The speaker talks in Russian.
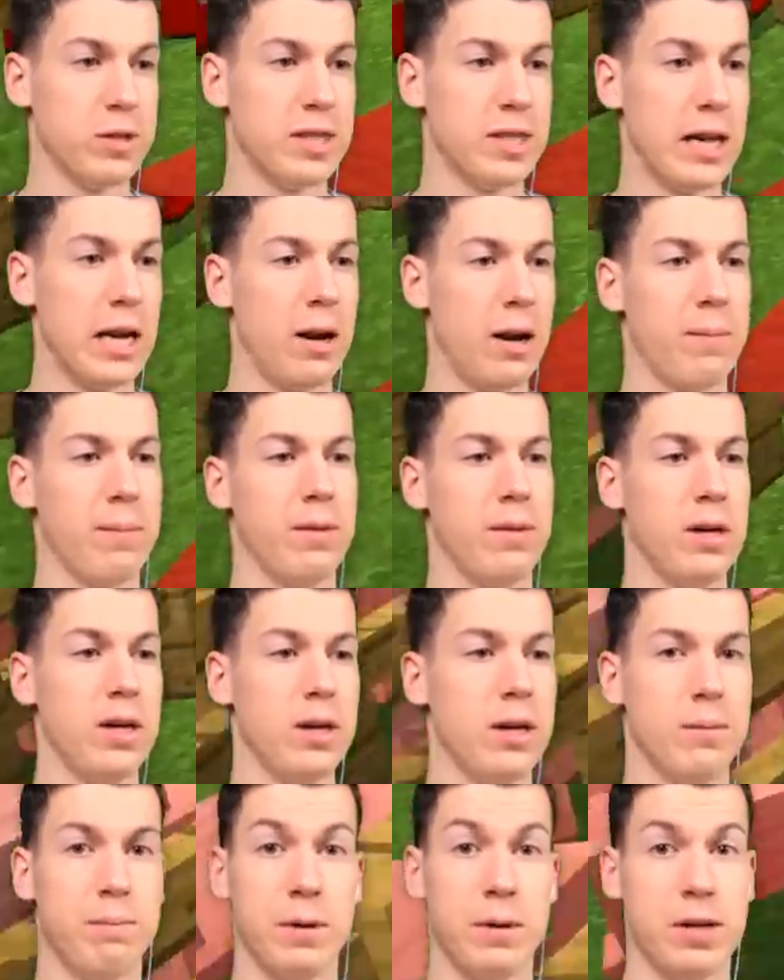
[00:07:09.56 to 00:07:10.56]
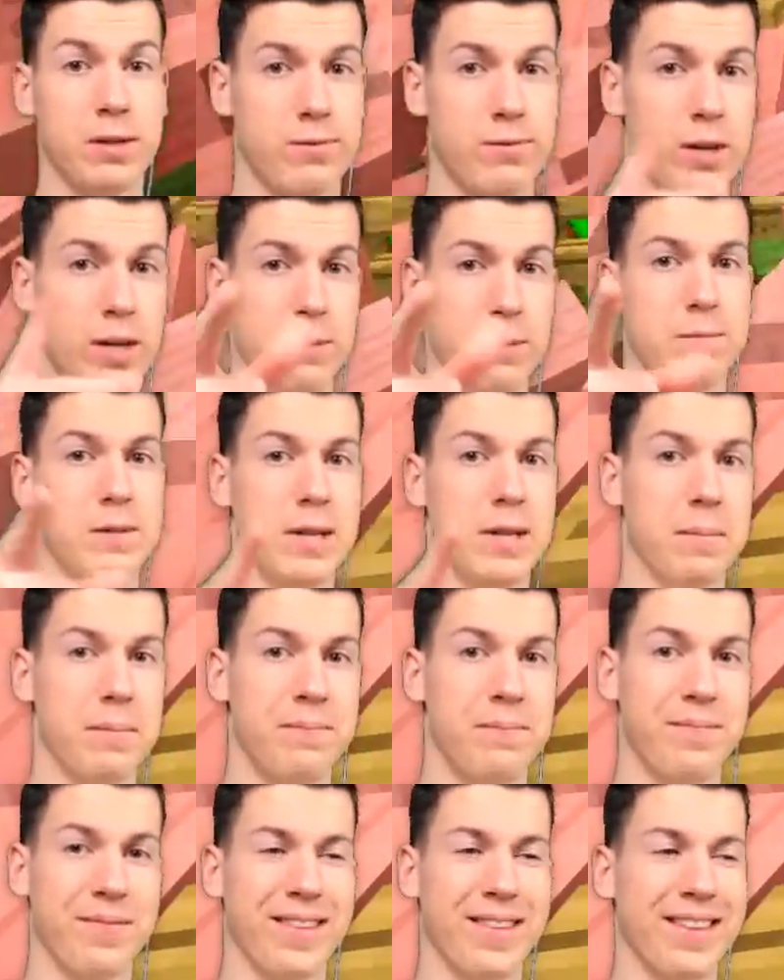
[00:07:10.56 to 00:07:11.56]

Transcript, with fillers: с Мицелем и перезвоним всем.